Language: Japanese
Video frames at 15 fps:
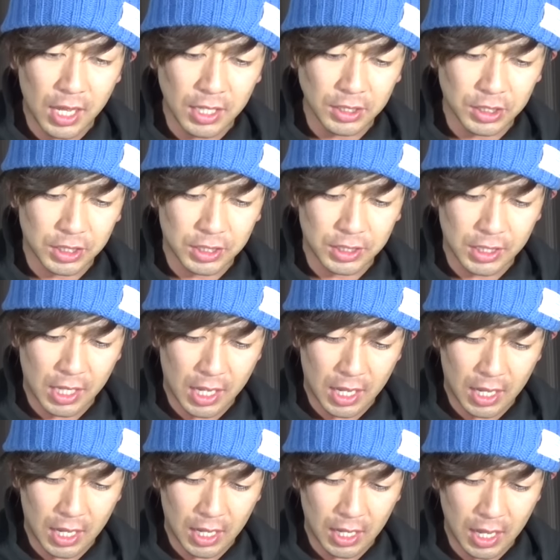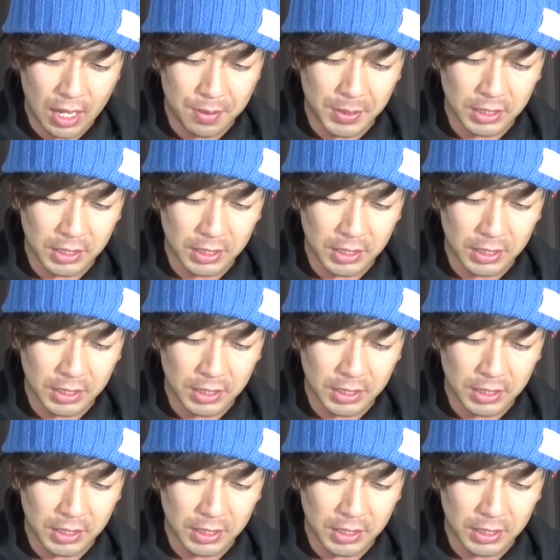編成、